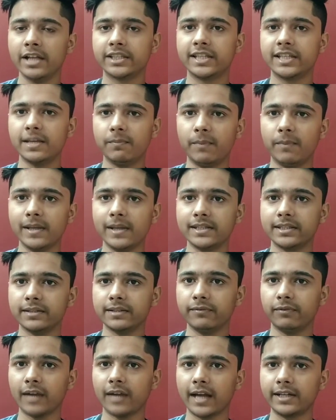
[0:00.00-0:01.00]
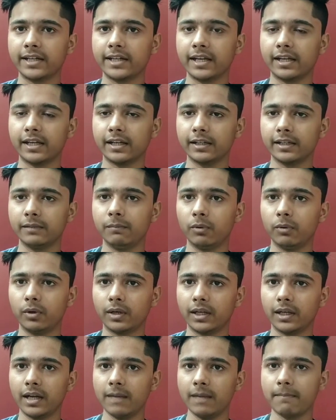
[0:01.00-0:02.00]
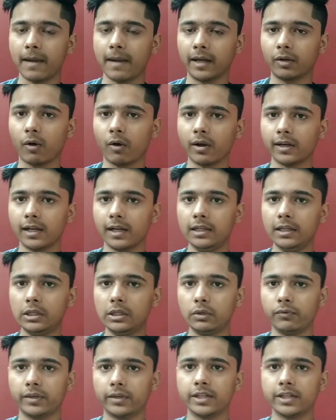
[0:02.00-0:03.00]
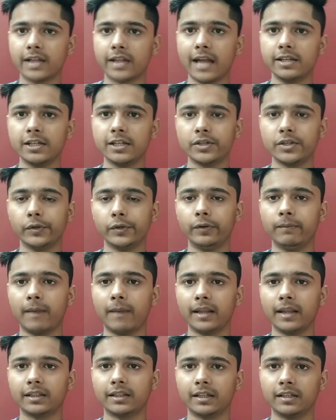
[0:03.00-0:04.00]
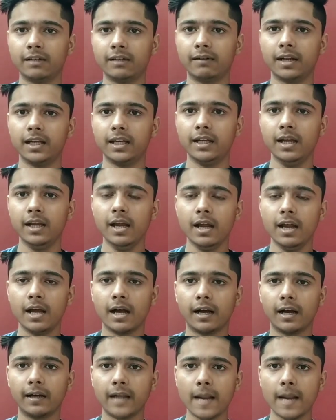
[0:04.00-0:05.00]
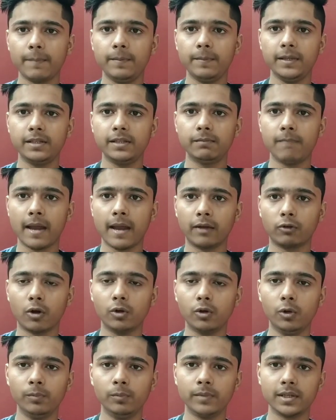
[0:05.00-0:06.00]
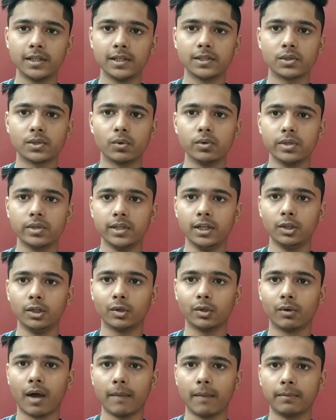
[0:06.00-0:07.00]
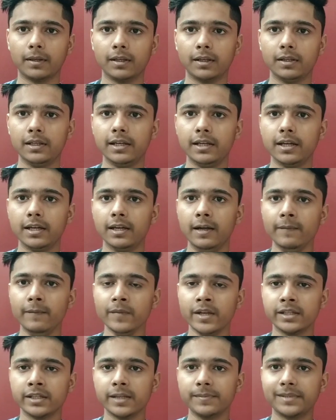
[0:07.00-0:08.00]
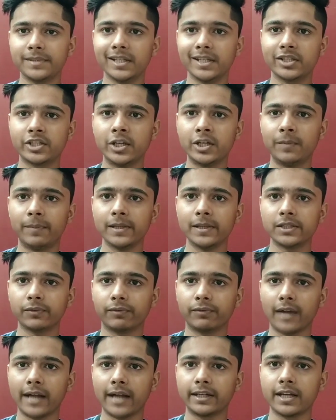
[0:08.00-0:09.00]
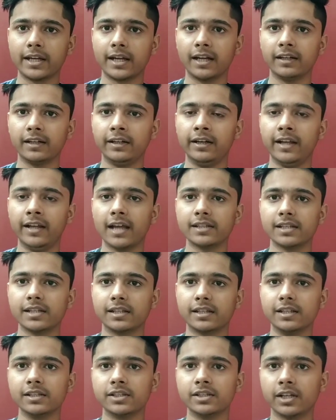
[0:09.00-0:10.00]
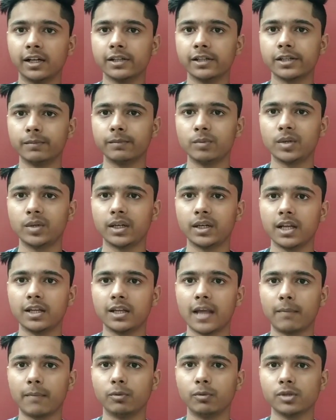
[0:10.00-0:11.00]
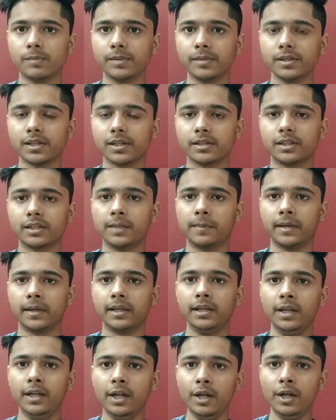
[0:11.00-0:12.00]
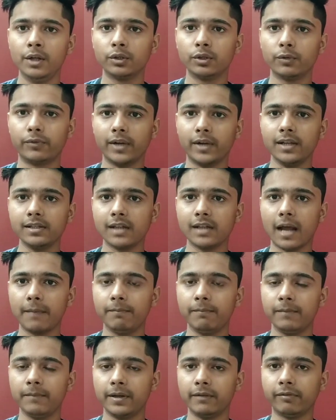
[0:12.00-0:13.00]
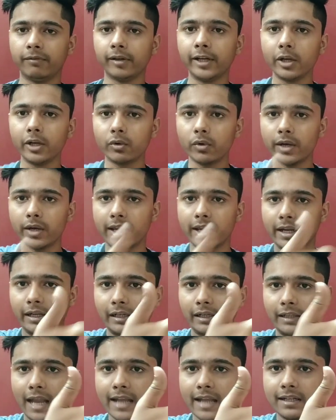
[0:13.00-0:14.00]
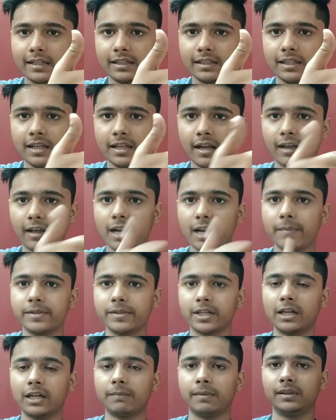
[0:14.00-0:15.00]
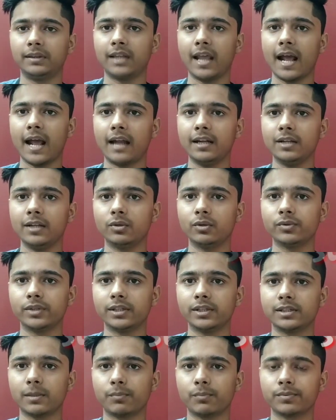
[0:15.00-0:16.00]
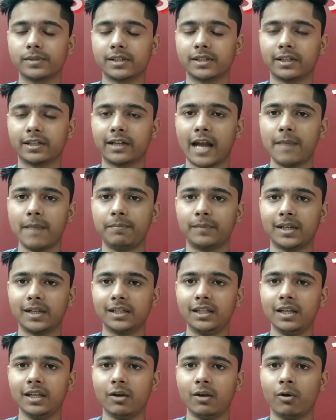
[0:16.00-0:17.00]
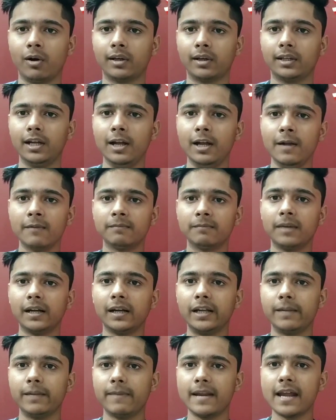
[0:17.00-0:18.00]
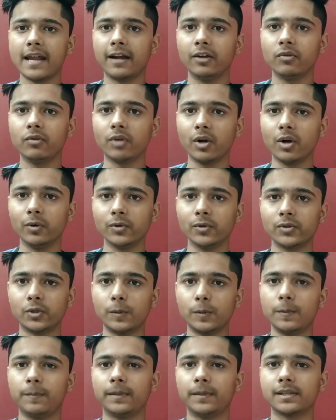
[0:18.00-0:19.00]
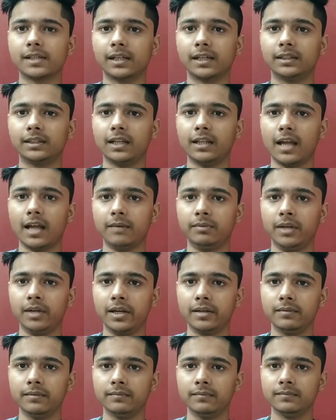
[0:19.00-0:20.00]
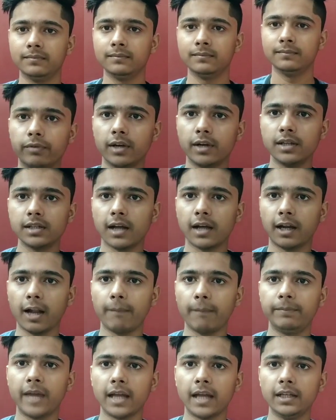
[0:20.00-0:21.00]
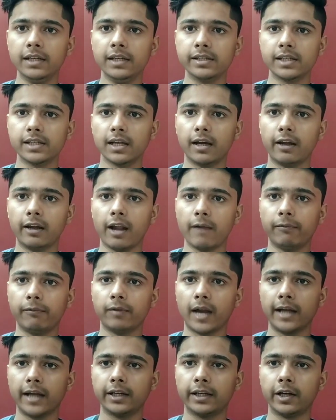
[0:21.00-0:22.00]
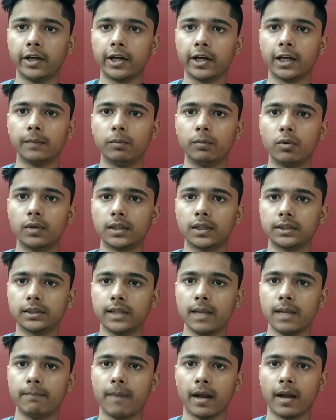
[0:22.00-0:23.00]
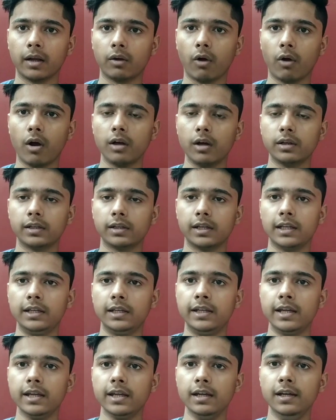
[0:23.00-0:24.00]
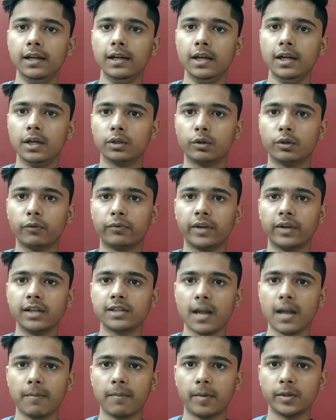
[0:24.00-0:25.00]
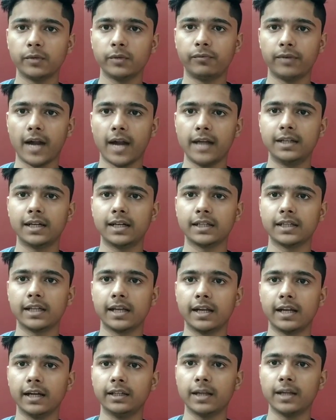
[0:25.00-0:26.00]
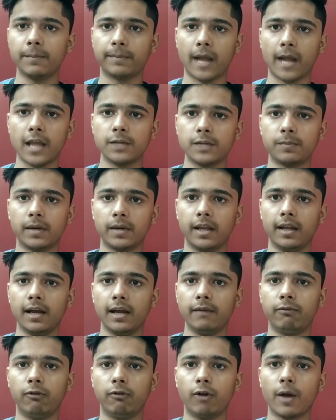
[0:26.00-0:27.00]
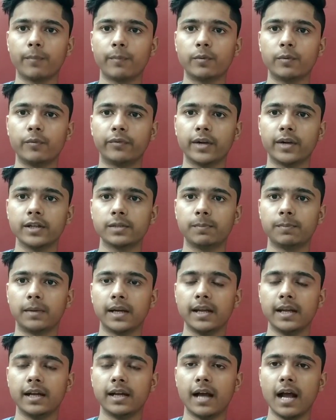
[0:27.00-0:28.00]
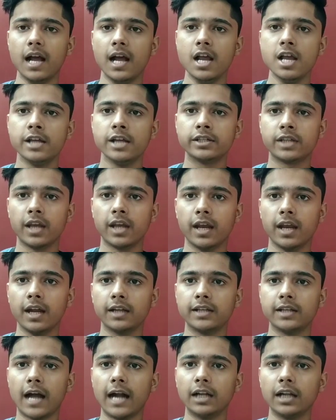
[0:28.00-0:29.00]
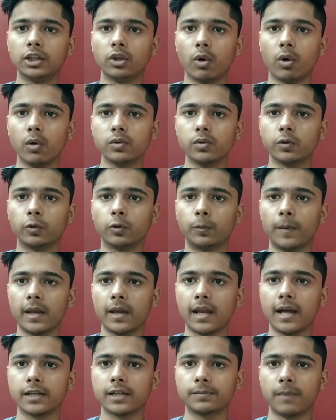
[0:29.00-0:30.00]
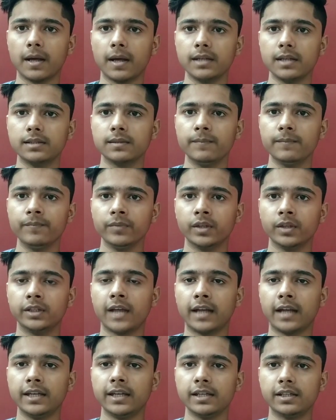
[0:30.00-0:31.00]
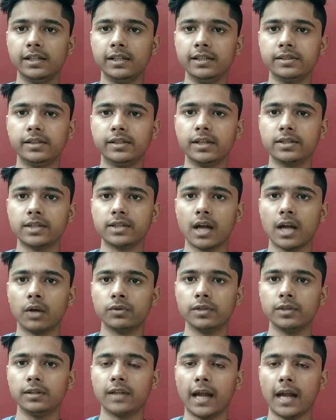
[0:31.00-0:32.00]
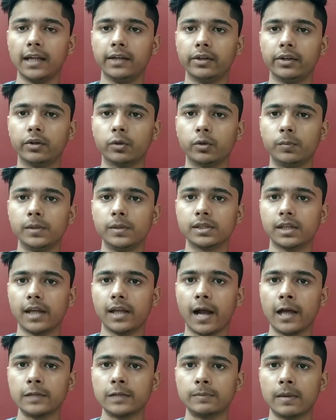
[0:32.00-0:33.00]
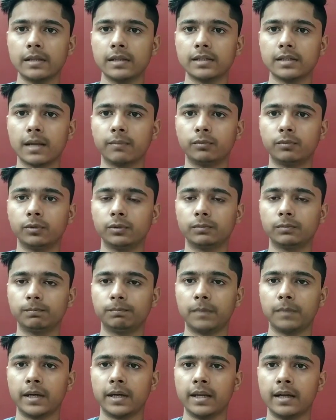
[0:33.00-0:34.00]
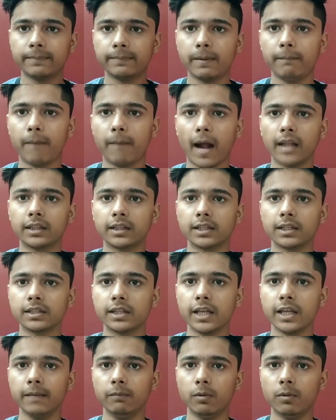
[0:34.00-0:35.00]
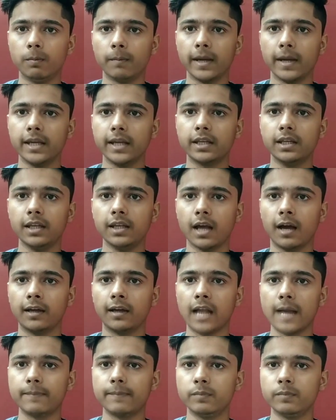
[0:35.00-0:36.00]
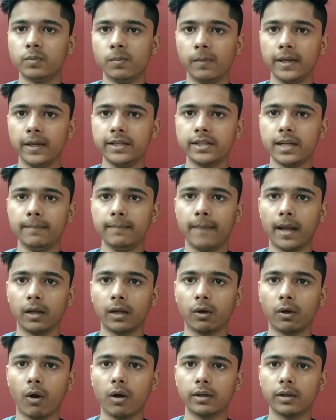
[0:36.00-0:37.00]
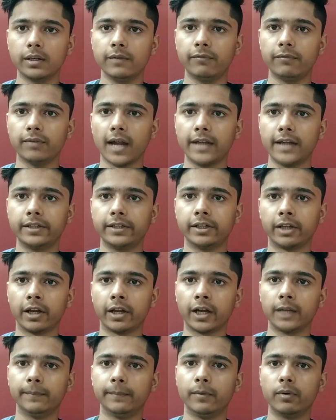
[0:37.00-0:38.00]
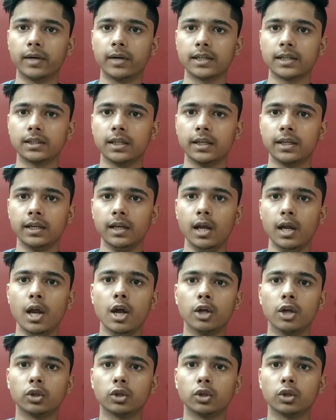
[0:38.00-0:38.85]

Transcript: चीपेस्ट फ्लाइट टिकट बुक करें बैंकॉक के लिए तो फ्रेंड्स आज की इस वीडियो में बात करने वाले हैं अगर आप भी बैंकॉक घूमने की सोच रहे हैं तो आपके लिए सबसे चीपेस्ट फ्लाइट टिकट इंडिया से किस जगह से बुक करें कि आपको सबसे सस्ती पड़े तो फ्रेंड्स आप मेरे वीडियो को एक लाइक कर दें अगर आप इस चैनल पर नए आ रहे हैं तो उसे सब्सक्राइब कर दें और बगल में बेलाइकन होगा उसको भी प्रेस करना ना भूलें फ्रेंड्स अगर आप दिल्ली से अगर आप फ्लाइट की टिकट बुक करते हैं बैंकॉक के लिए तो फ्रेंड्स आपको जो फ्लाइट का टिकट का प्राइस पड़ेगा वो आपको फ्रेंड्स पड़ेगा छः हज़ार नौ सौ रुपये के आसपास यानी कि सिक्स थाउजेंड नाइन हंड्रेड रुपीज़ के आसपास आपको पड़ेगा अब हम बात करते हैं मुंबई की अगर आप मुंबई से बैंकॉक की फ़्लाइट की टिकट बुक करते हैं